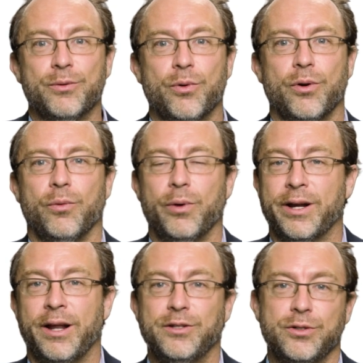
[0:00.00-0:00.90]
Когда он
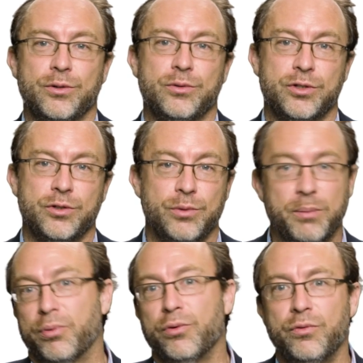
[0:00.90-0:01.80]
хочет сделать
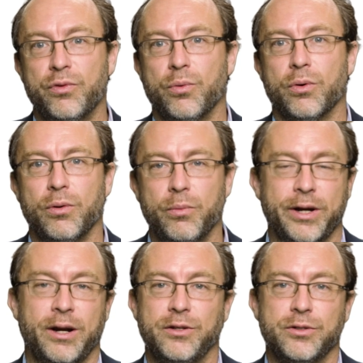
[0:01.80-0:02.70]
что-то новое и
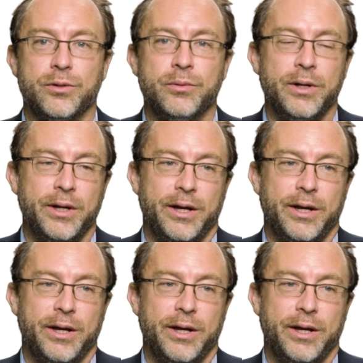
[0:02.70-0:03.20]
прекрасное,